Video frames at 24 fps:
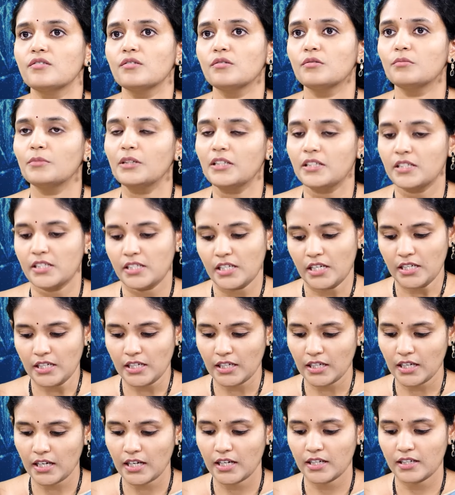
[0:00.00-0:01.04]
సో మనం
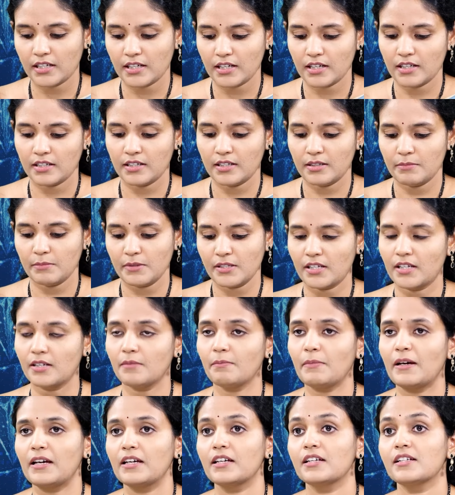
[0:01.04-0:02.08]
జనరల్గా ఇట్లాంటి
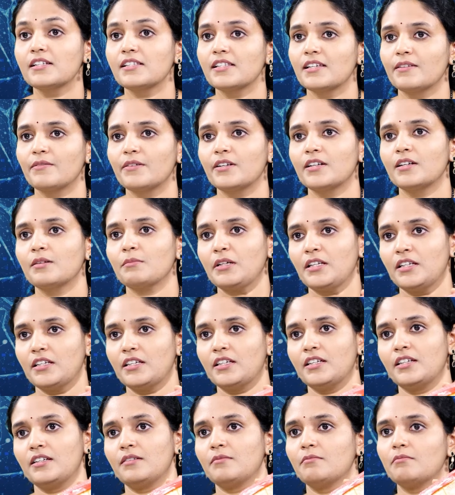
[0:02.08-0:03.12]
బిస్కెట్ ప్యాకెట్స్ ఏమైనా
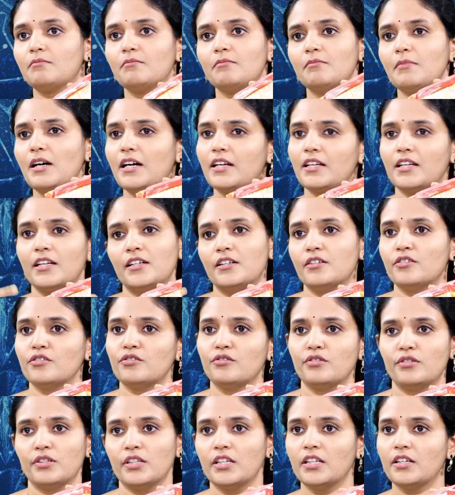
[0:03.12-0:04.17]
మనకి మార్కెట్లో
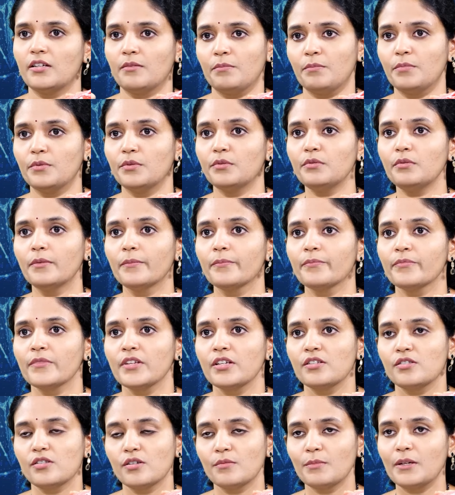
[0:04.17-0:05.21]
దొరికినప్పుడు
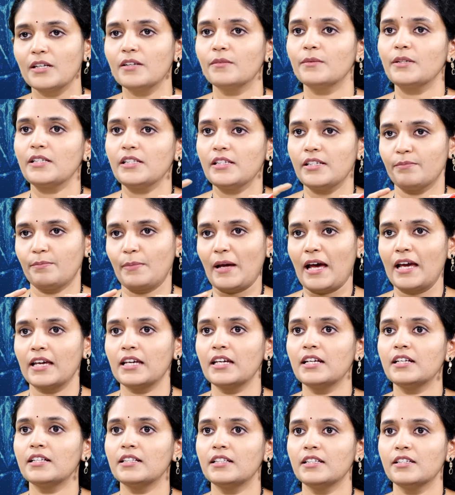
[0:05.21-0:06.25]
సో మనం ఈ
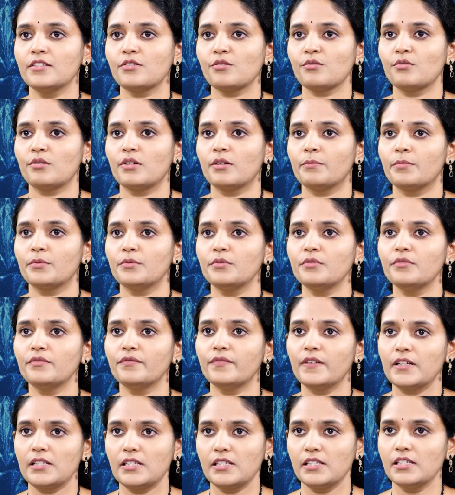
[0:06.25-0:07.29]
ప్యాకెట్ తీసుకున్నప్పుడు
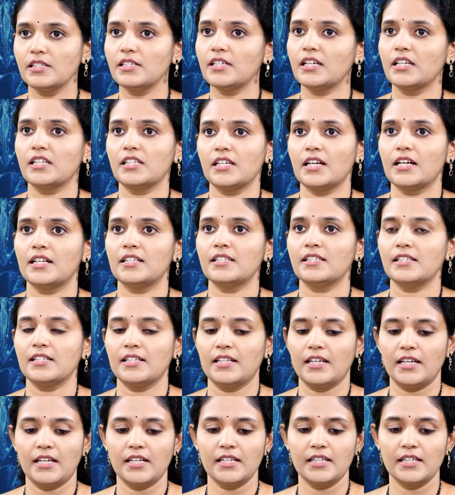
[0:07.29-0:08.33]
ఫస్ట్ చెక్
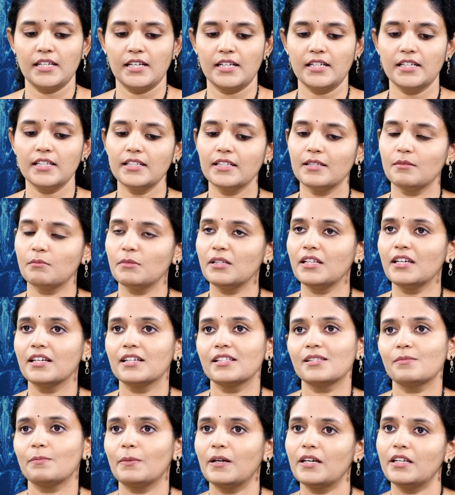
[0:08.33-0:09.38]
చేయాల్సింది ఏంటి అంటే దీని మీద
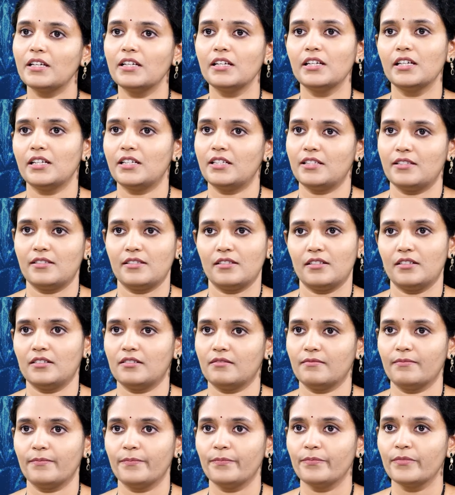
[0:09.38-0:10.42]
ఎక్స్పైరీ డేట్ ఇస్తారు
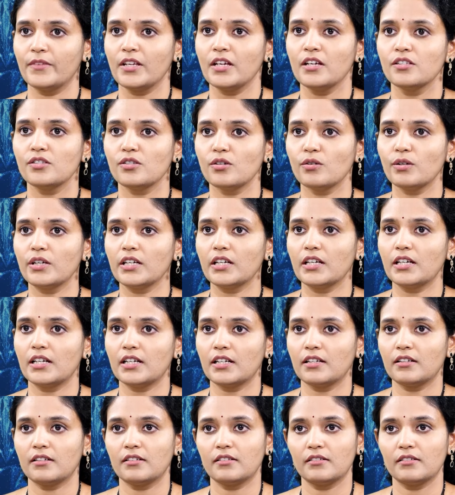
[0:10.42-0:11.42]
సో ఇక్కడ